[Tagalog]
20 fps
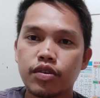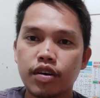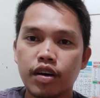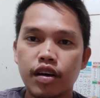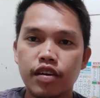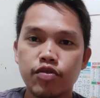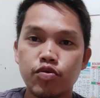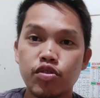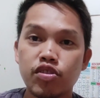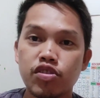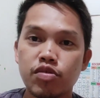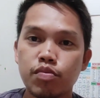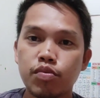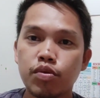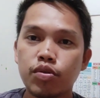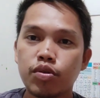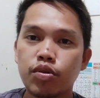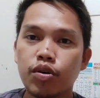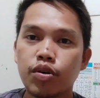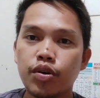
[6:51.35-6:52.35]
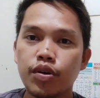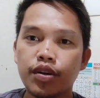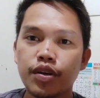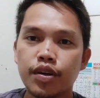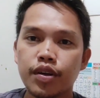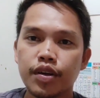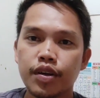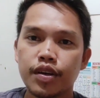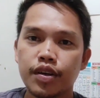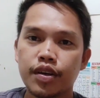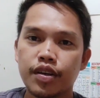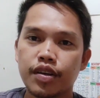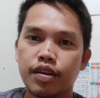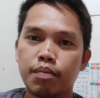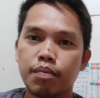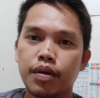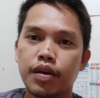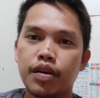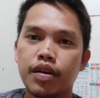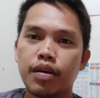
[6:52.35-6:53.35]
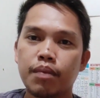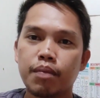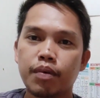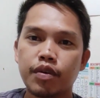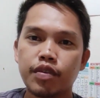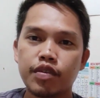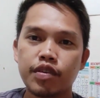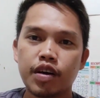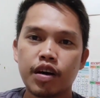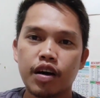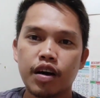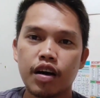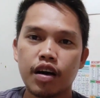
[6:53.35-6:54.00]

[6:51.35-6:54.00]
uh, switch button Depende po sa